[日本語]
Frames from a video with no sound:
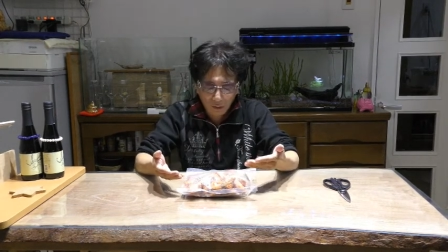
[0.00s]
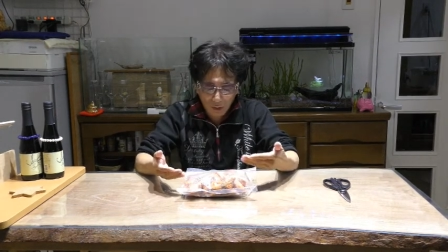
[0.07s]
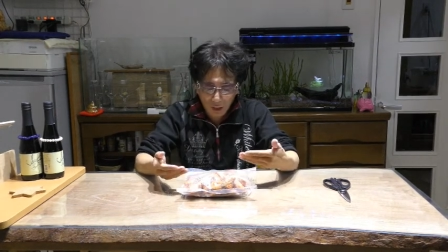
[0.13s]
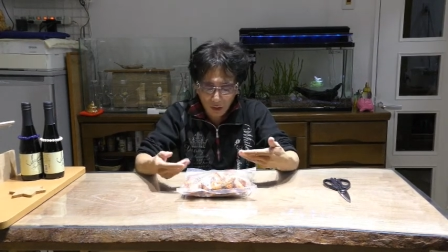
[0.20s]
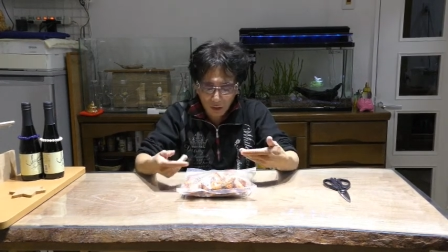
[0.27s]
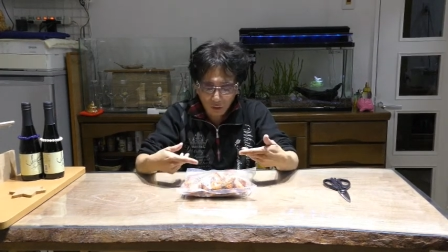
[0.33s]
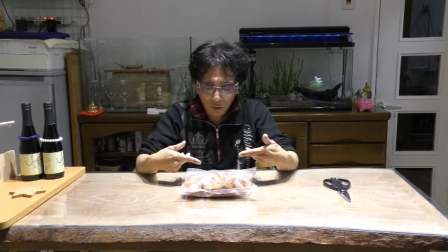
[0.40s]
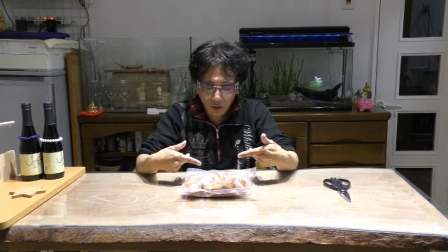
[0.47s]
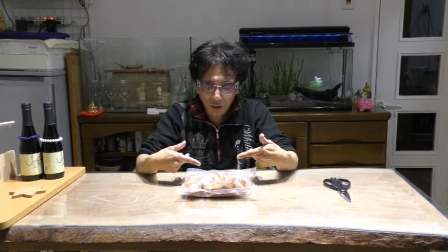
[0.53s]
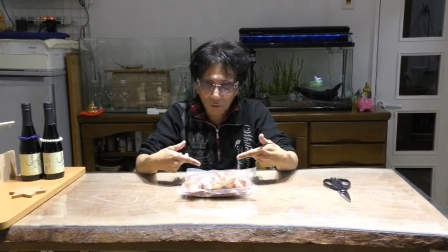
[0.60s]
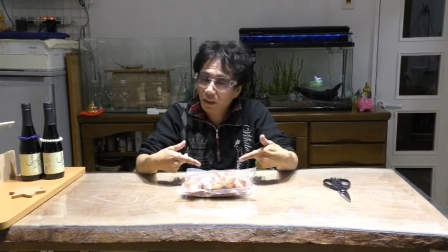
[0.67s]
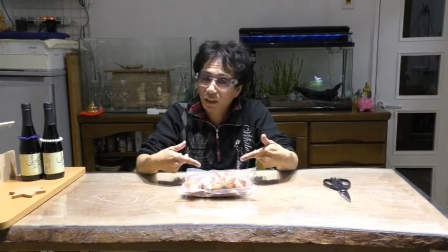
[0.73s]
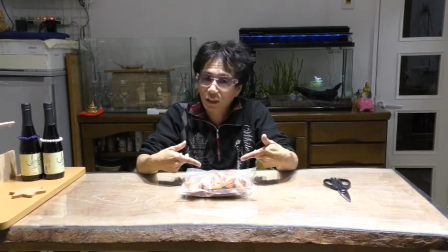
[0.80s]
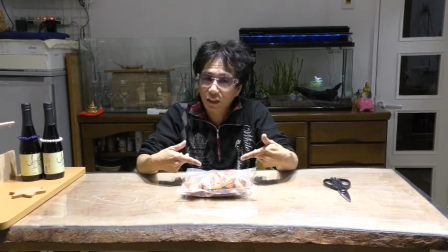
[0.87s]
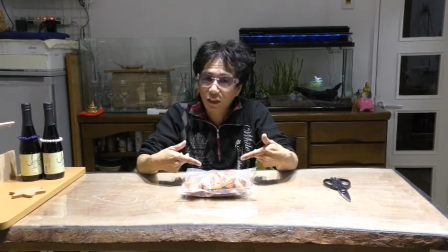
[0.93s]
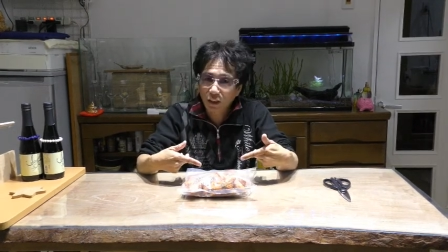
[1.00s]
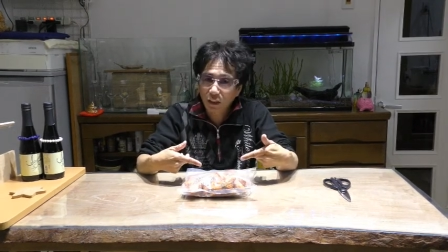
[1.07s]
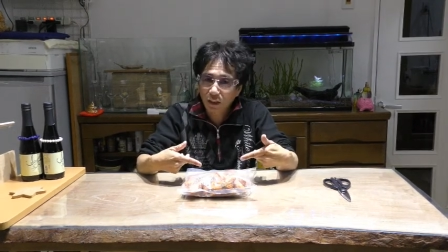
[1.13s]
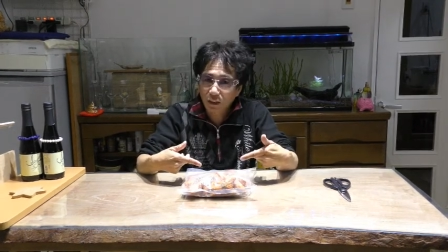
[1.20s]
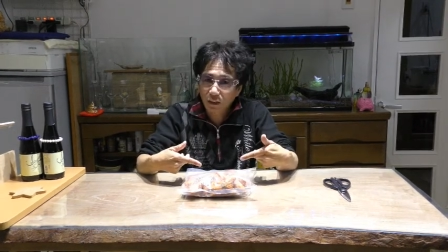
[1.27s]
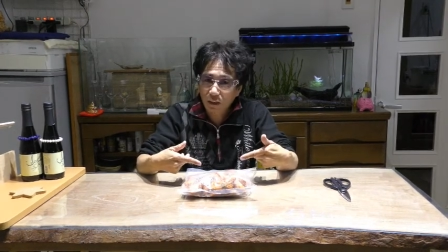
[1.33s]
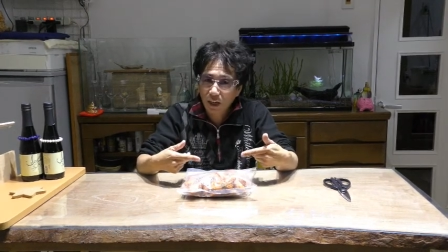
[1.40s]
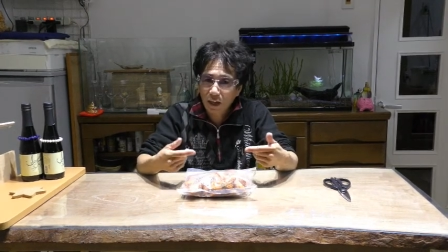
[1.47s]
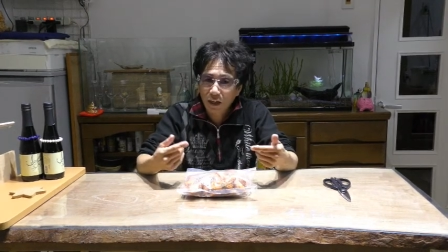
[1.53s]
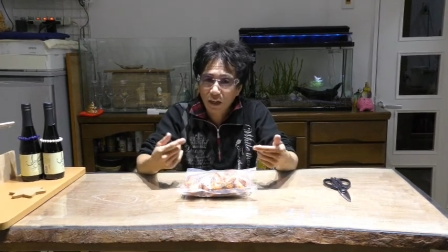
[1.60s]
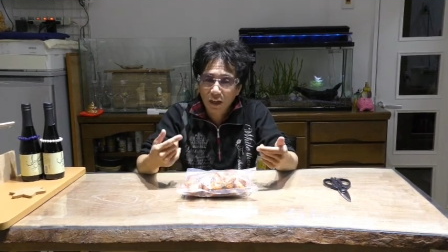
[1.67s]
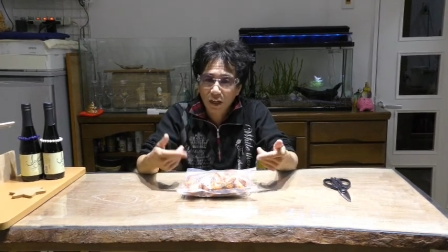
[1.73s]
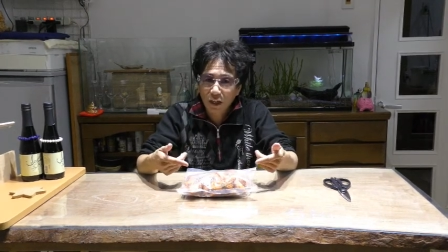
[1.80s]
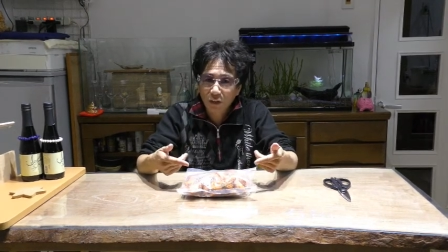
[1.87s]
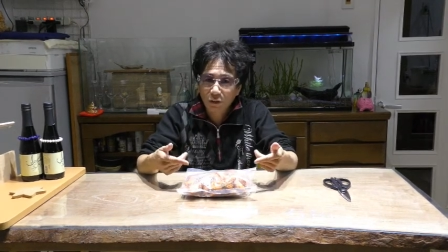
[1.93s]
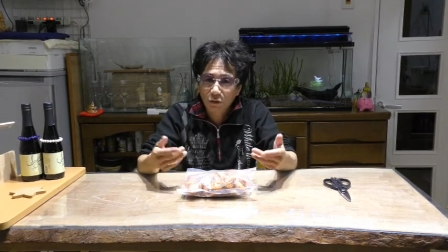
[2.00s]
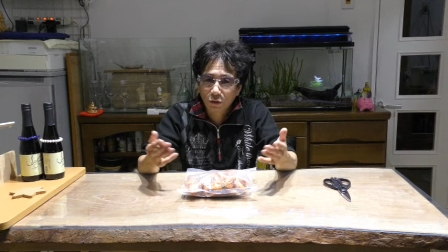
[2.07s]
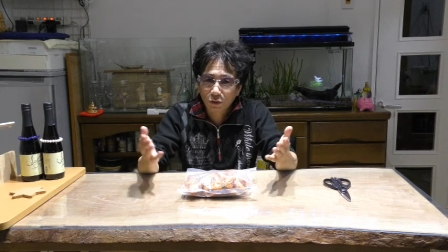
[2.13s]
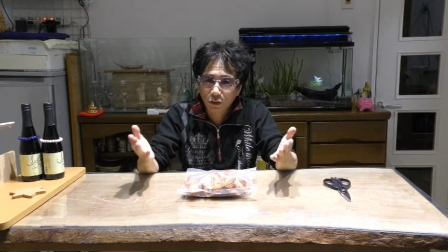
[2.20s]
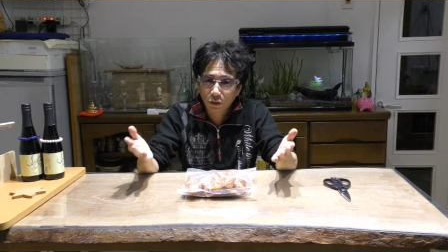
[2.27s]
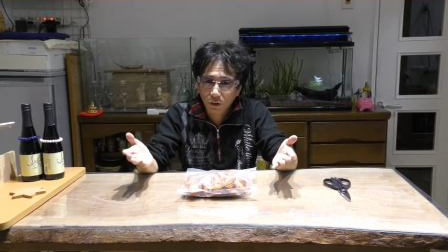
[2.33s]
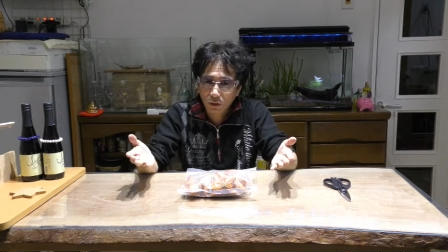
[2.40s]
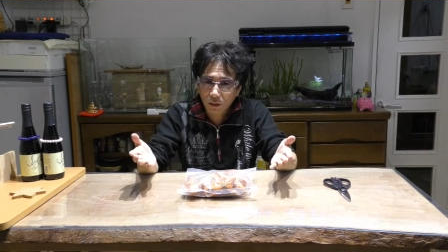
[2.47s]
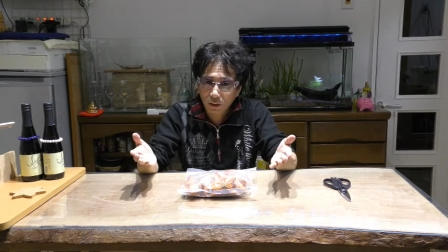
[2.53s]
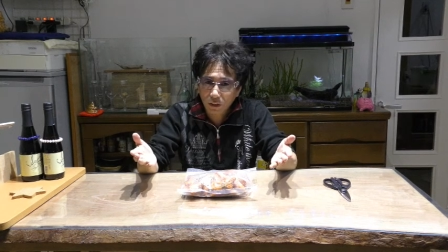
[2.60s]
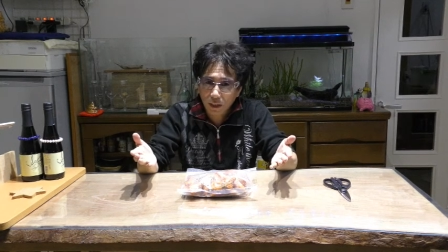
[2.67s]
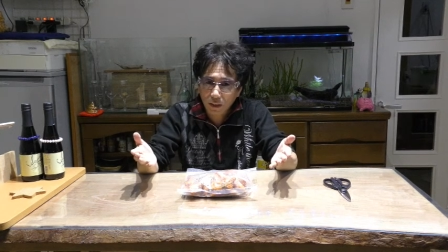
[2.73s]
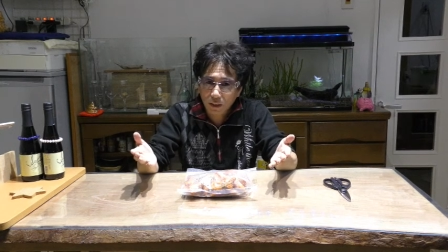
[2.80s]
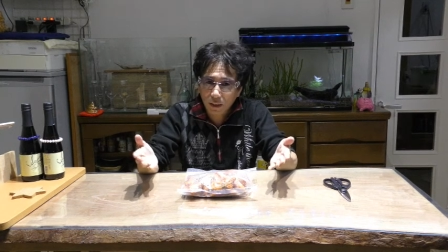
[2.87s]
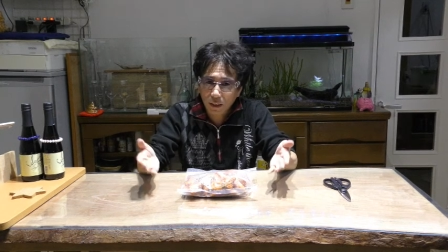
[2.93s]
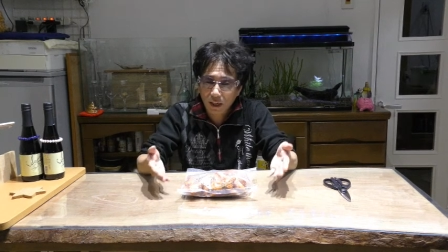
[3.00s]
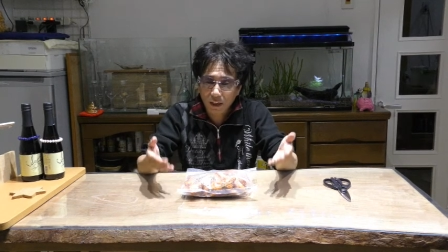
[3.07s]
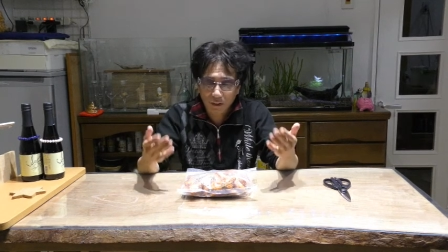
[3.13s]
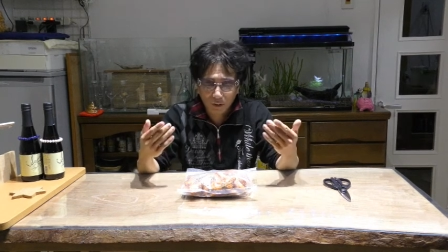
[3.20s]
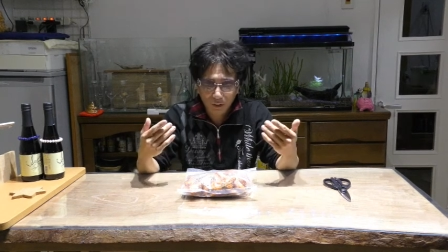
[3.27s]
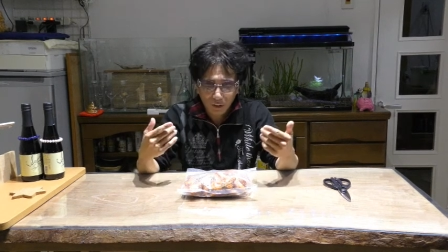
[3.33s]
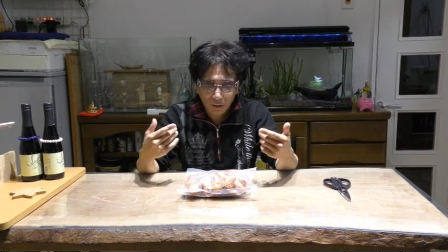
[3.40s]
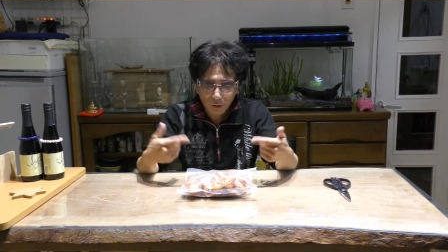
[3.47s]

あの、海苔巻きチキン、ね、遠藤商事さんから